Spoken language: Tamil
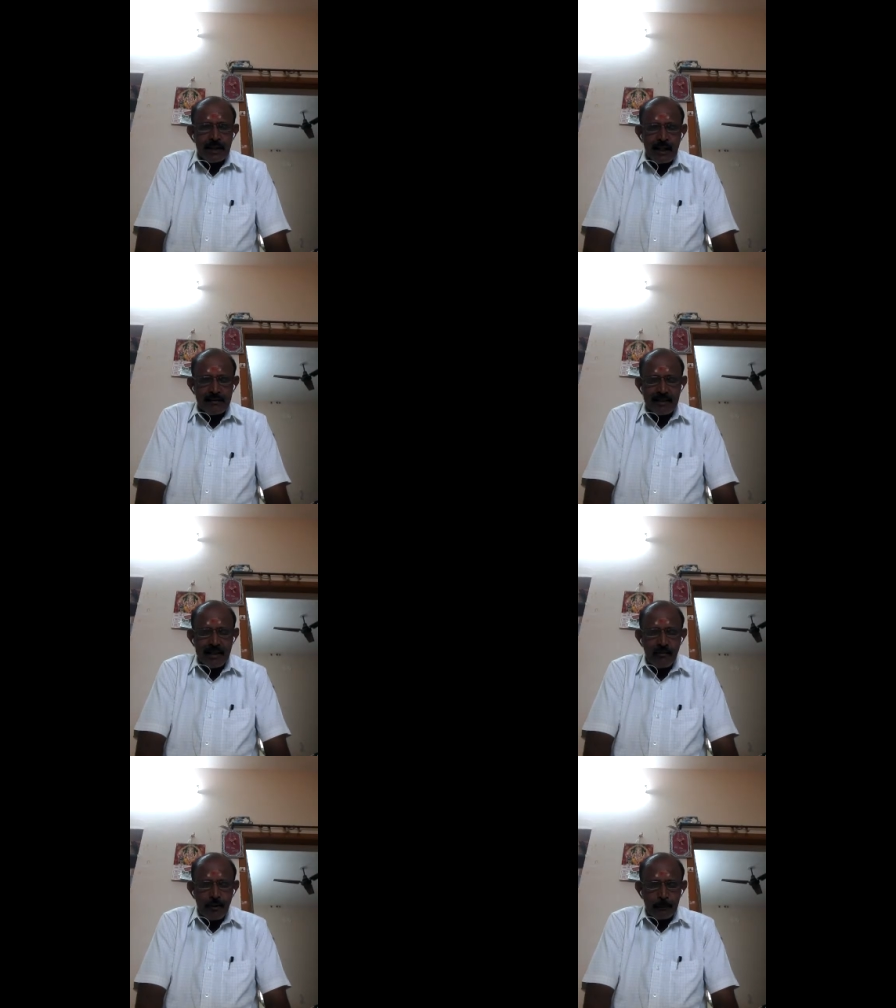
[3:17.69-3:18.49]

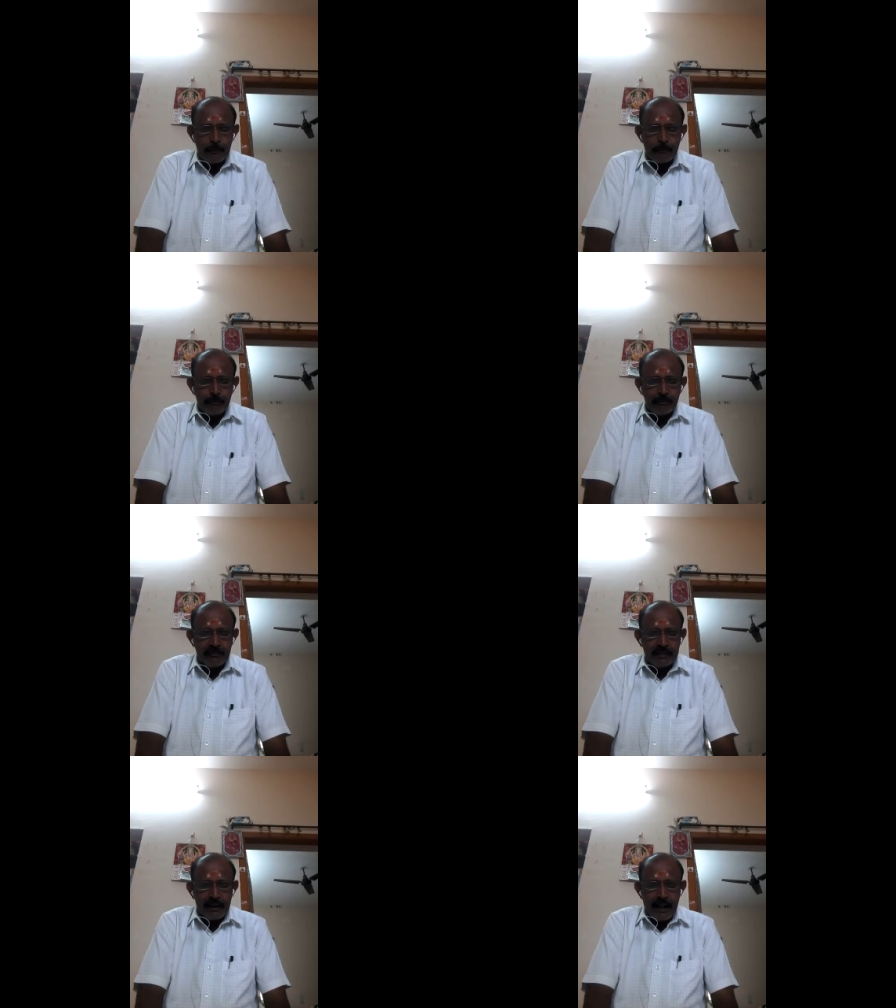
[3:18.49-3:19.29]
தனச்சிலவு
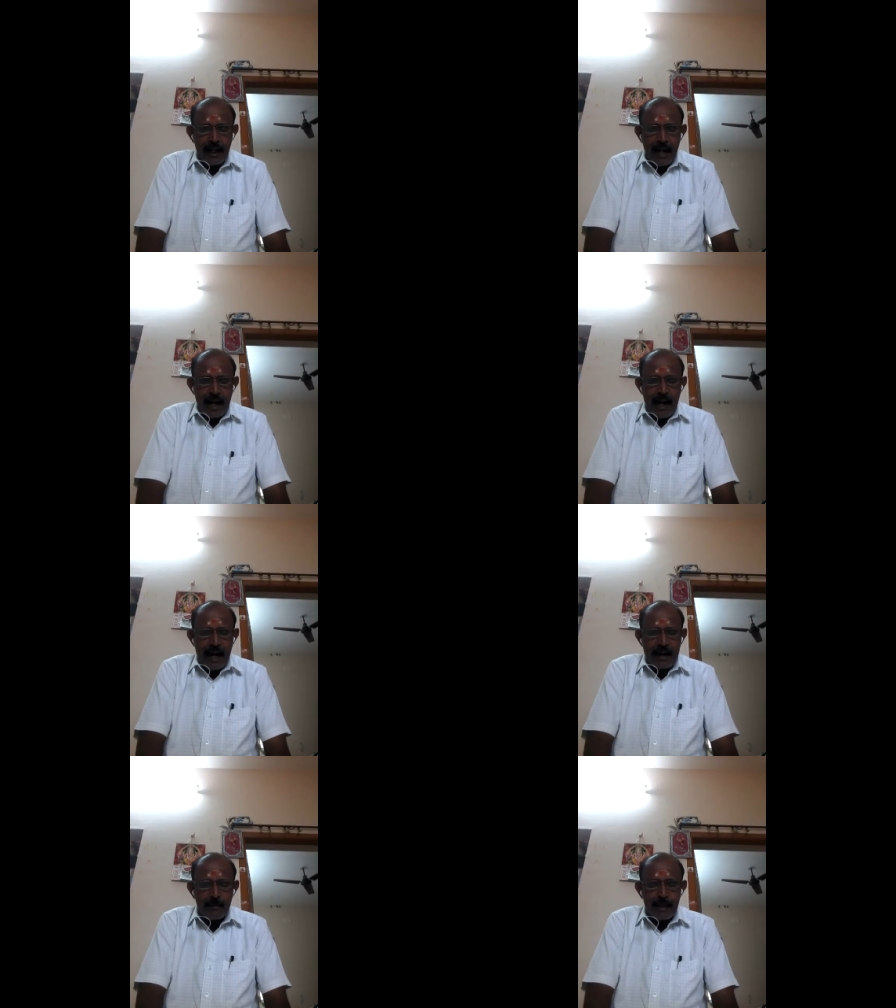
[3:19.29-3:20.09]

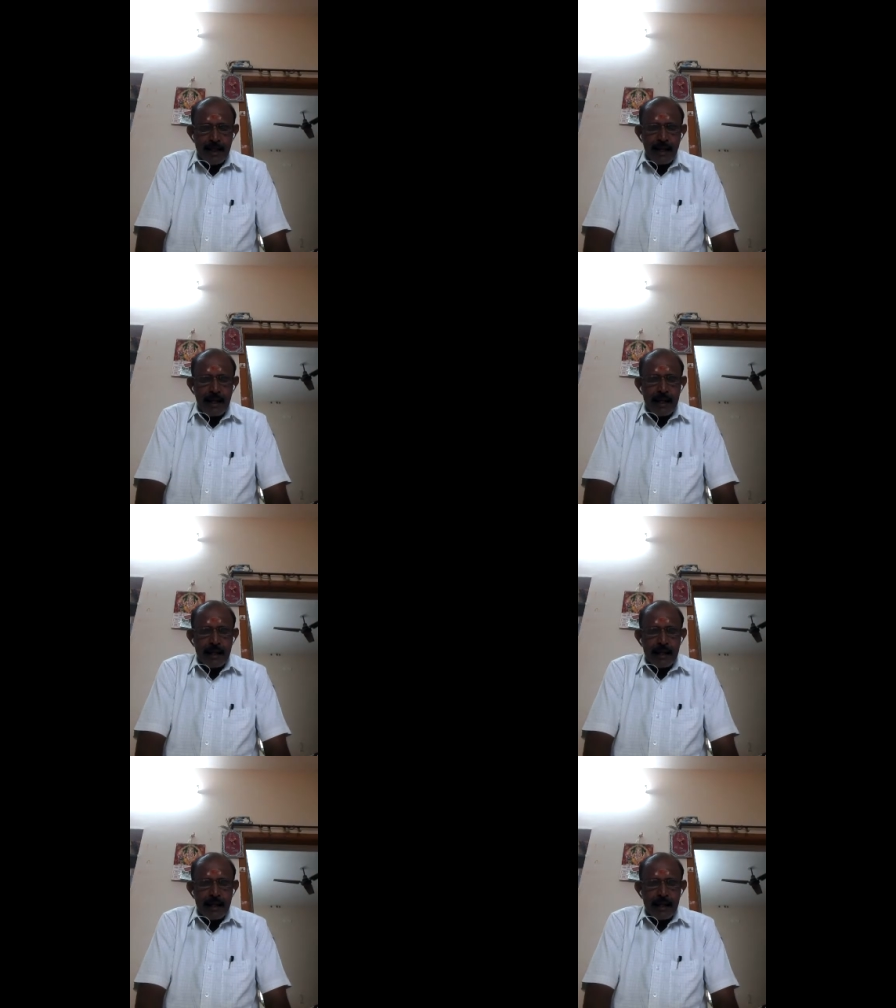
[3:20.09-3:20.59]
அடுத்தபடியாக